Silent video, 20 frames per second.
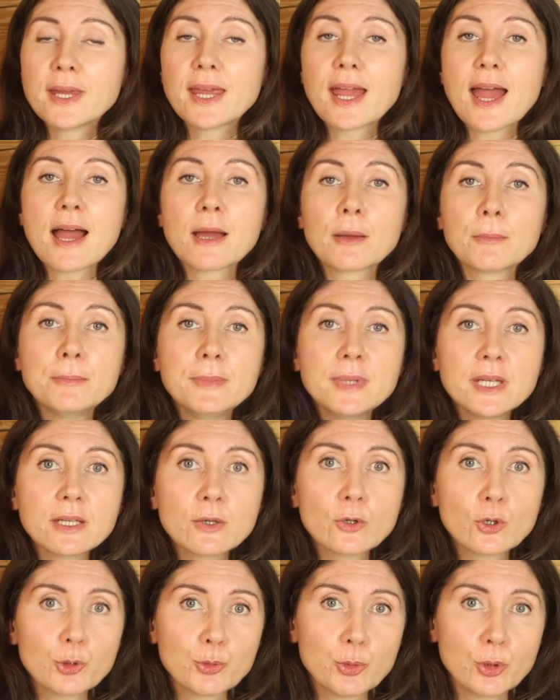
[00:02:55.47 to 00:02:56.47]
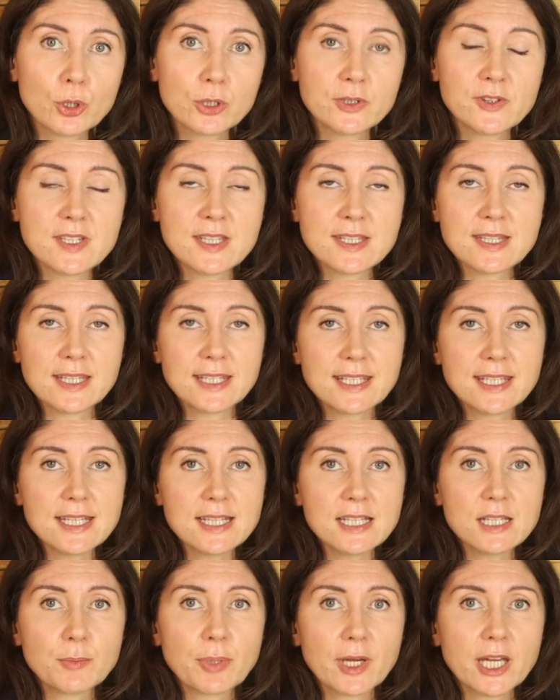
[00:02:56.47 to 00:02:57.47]
mais un microbiote
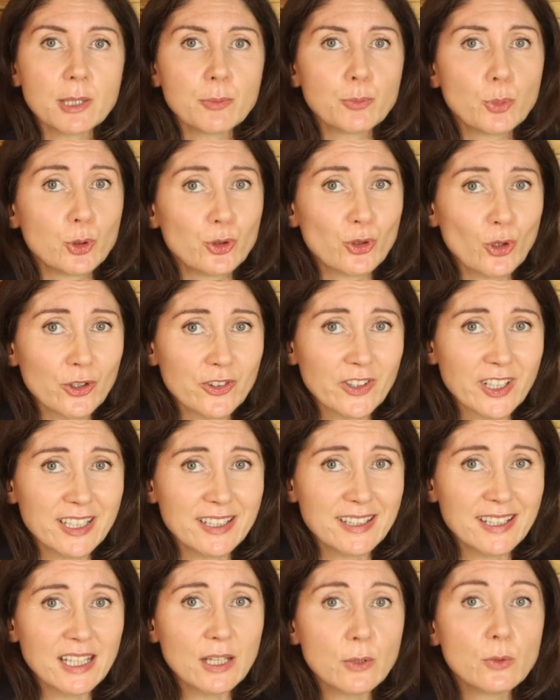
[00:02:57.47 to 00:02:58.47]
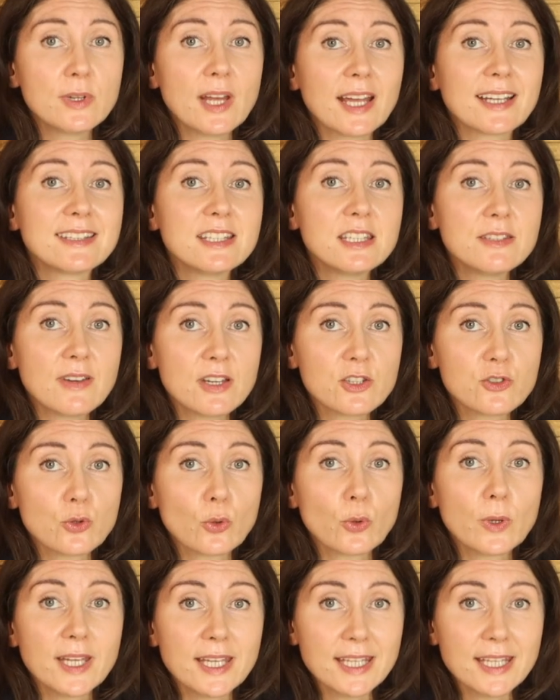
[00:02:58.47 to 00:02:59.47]
déséquilibré peut entraîner une activation